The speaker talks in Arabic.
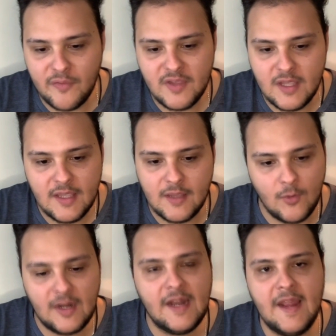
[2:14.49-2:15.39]
هو في
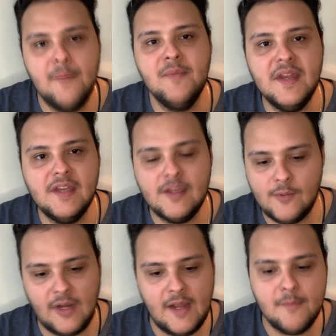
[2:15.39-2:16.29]
ايه ولا العيب
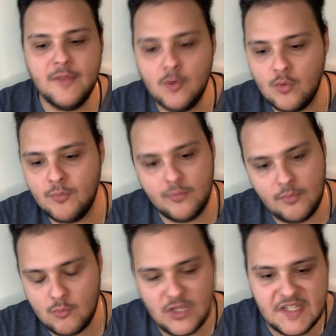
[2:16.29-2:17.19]
مني ولا العيب
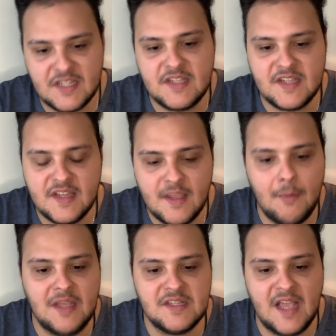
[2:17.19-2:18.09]
منهم المسلسلات السنه دي